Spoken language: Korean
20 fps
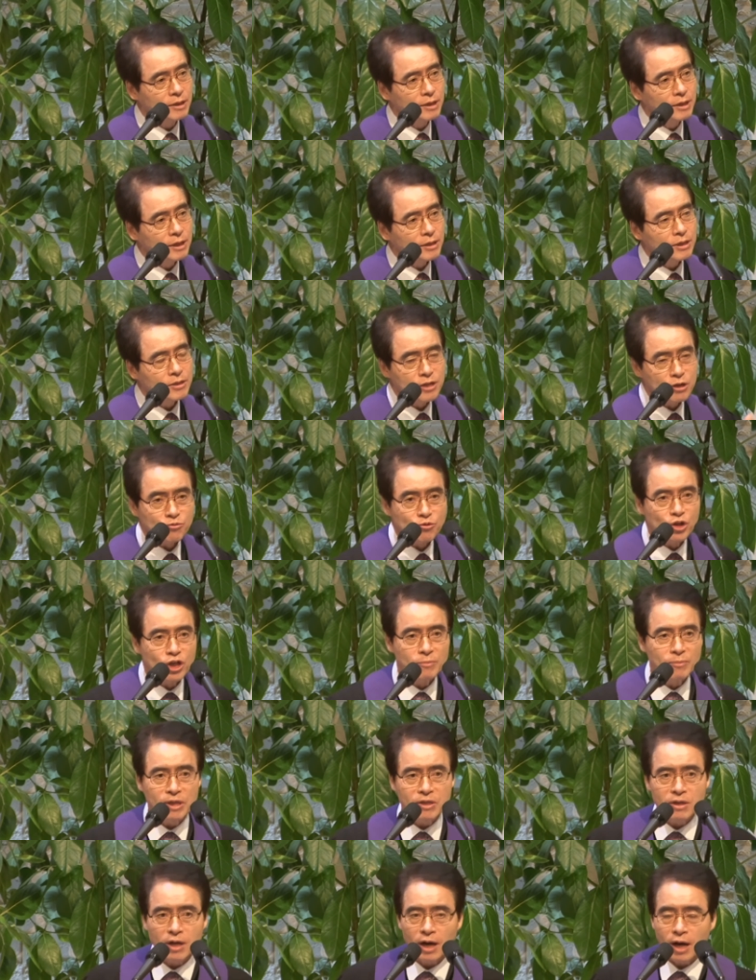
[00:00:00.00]
그런데
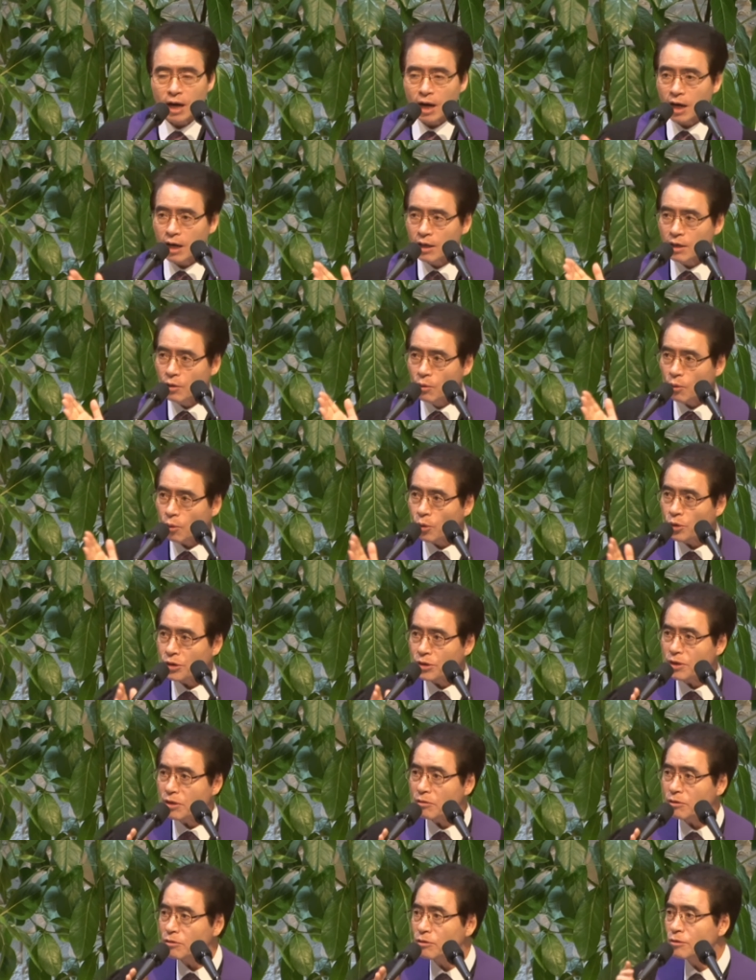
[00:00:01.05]
주님은
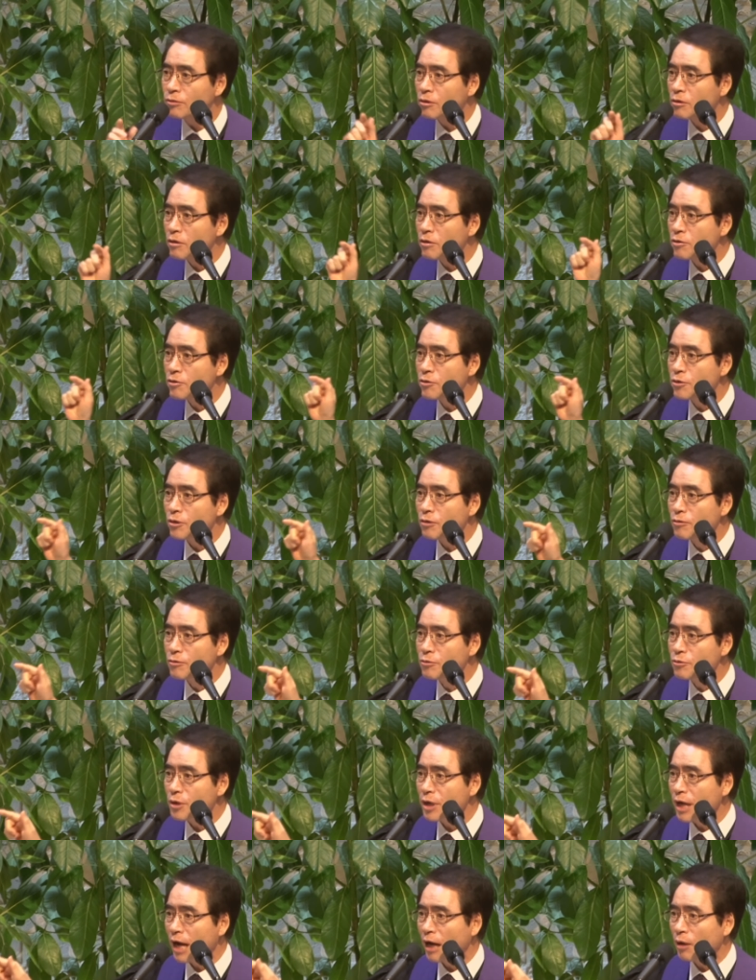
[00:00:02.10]
오히려 그들을
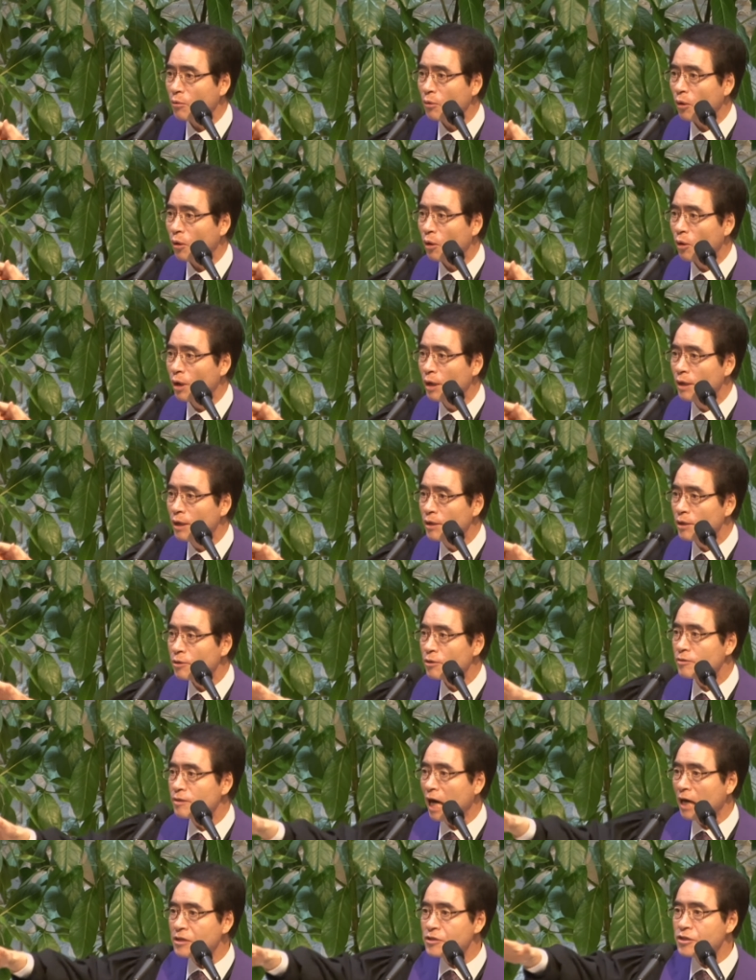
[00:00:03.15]
정죄하고 그
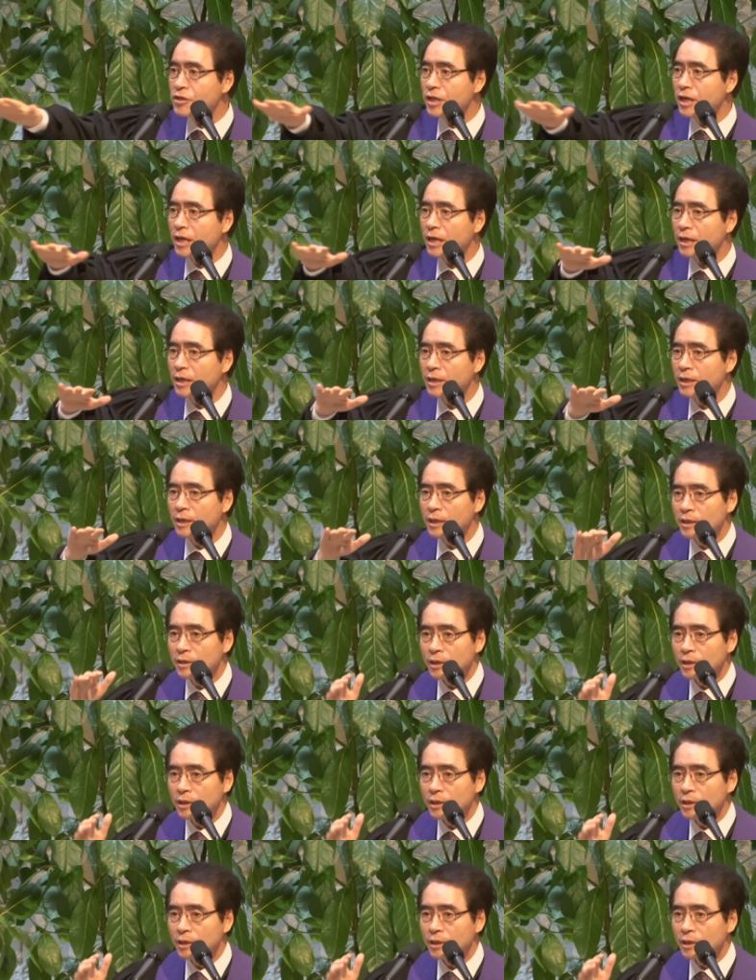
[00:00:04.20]
당시에